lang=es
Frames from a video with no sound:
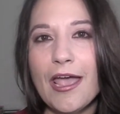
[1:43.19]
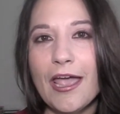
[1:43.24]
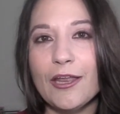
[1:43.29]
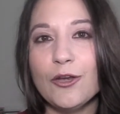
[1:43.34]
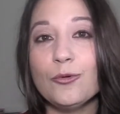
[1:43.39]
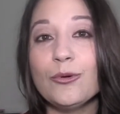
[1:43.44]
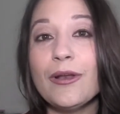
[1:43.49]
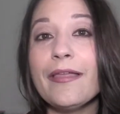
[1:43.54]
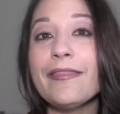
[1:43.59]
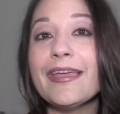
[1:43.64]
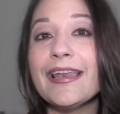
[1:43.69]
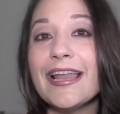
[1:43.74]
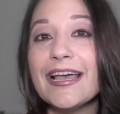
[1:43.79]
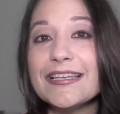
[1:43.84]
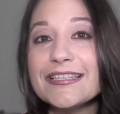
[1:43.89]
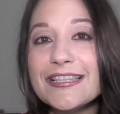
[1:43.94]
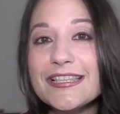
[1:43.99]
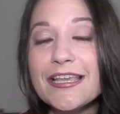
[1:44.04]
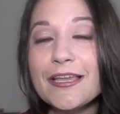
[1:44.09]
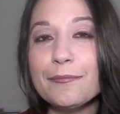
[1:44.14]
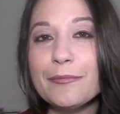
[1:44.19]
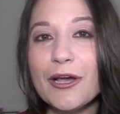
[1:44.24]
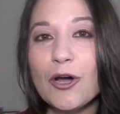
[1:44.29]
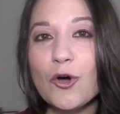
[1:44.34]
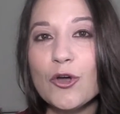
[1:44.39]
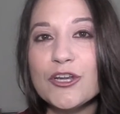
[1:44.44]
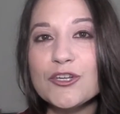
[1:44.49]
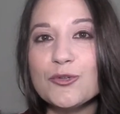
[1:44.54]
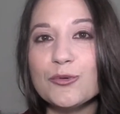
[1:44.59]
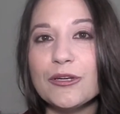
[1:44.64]
en una de las 100
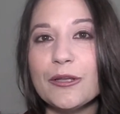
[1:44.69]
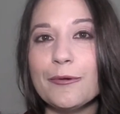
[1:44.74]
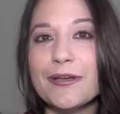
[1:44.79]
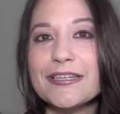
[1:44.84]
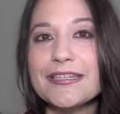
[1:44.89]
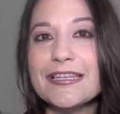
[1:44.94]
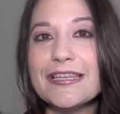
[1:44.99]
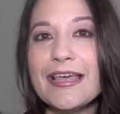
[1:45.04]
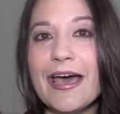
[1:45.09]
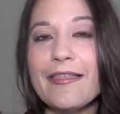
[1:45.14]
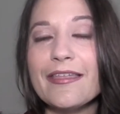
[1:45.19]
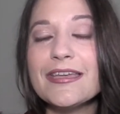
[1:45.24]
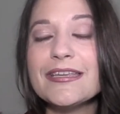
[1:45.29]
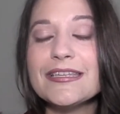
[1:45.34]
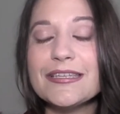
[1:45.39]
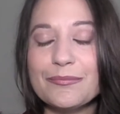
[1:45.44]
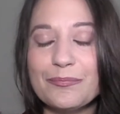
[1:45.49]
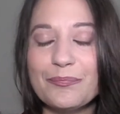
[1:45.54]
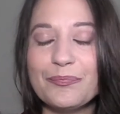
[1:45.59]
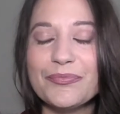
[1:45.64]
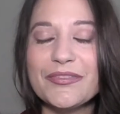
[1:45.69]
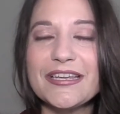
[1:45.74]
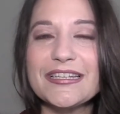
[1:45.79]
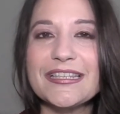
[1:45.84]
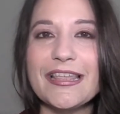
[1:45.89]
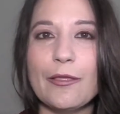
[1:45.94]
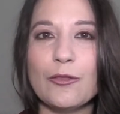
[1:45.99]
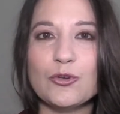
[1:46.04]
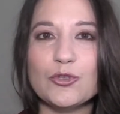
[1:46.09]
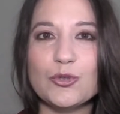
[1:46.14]
mejores universidades de
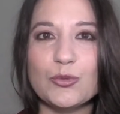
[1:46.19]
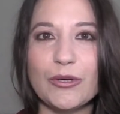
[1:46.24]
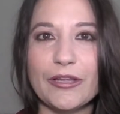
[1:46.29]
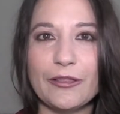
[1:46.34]
Estados